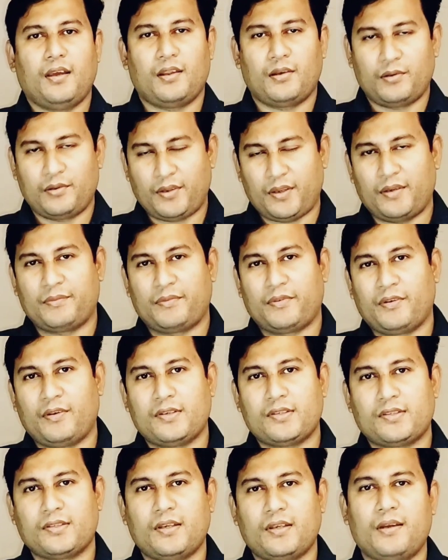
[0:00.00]
হ্যালো ডিয়ার
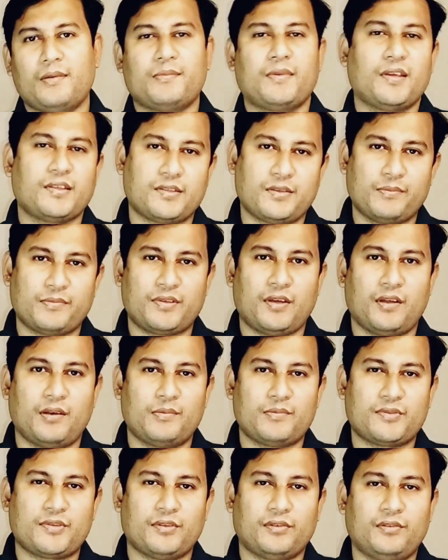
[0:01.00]
ভিউয়ার্স আমি এস এম
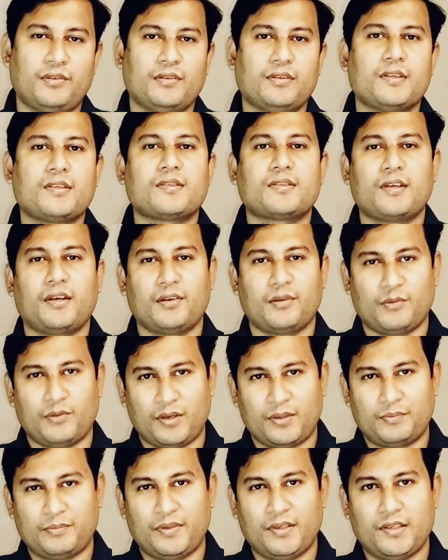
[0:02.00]
শালম সৈকত স্টাডি
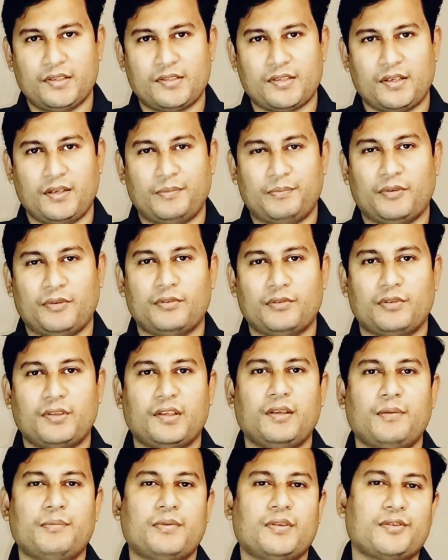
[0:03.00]
ওয়ার্ল্ড বিডি চ্যানেল পক্ষ
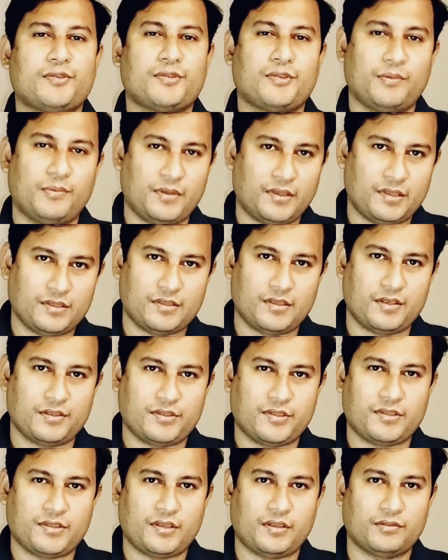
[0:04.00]
থেকে আপনাদের সবাইকে
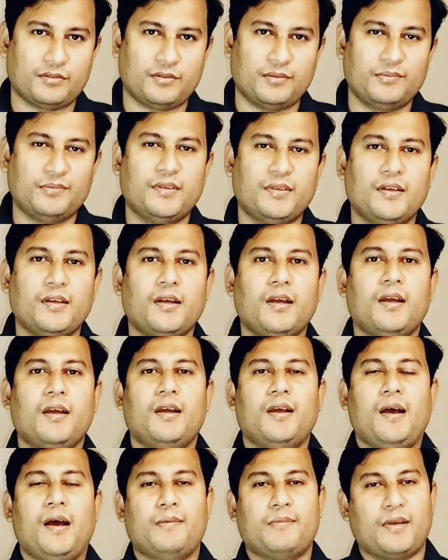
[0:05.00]
জানাচ্ছি স্বাগতম
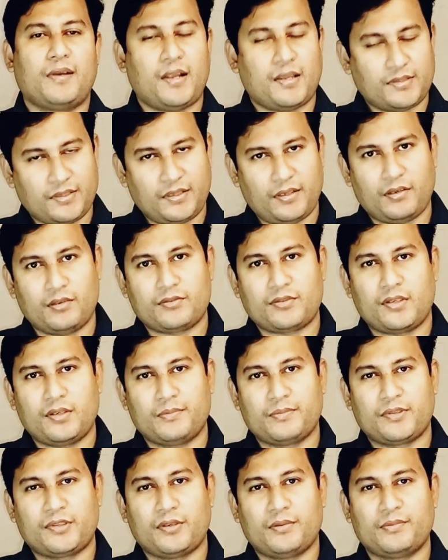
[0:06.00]
আমার আজকে
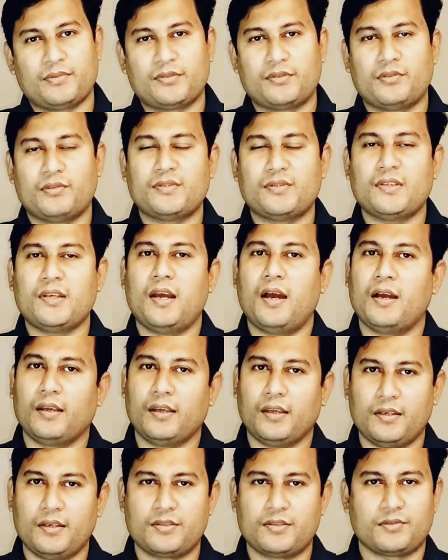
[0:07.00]
আলোচনার বিষয়বস্তু হচ্ছে
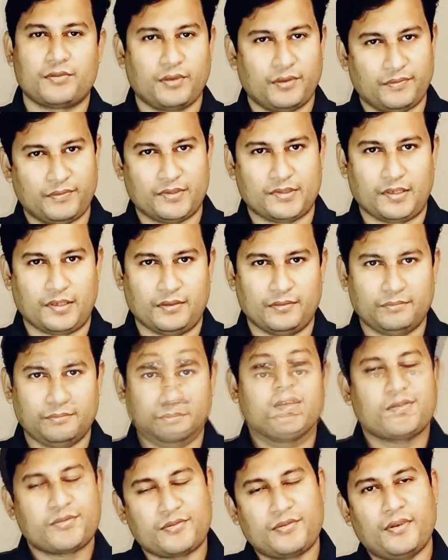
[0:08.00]
হাঙ্গেরি স্টুডেন্ট ভিসা
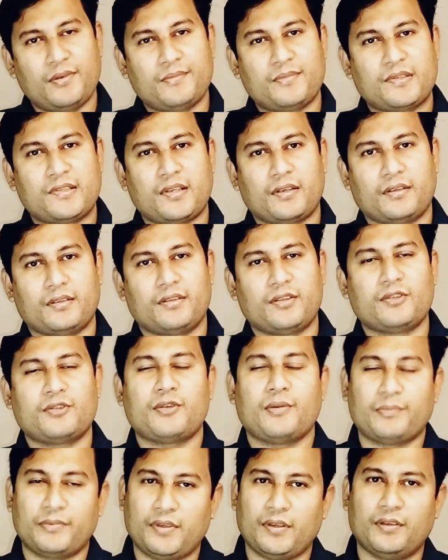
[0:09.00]
স্টুডেন্ট ভিসার ক্ষেত্রে
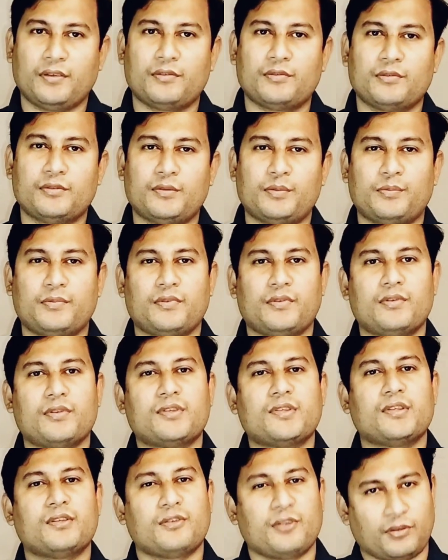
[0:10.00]
সবথেকে গুরুত্বপূর্ণ
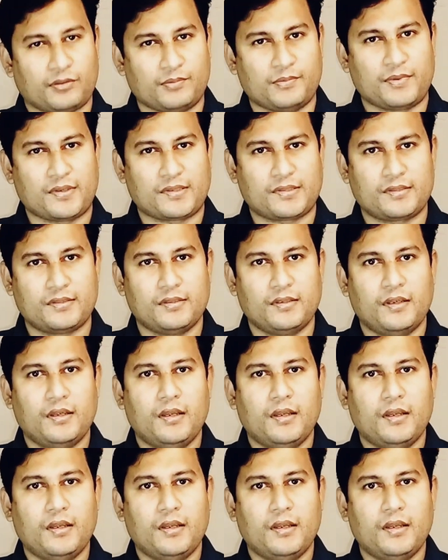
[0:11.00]
হচ্ছে ডকুমেন্টস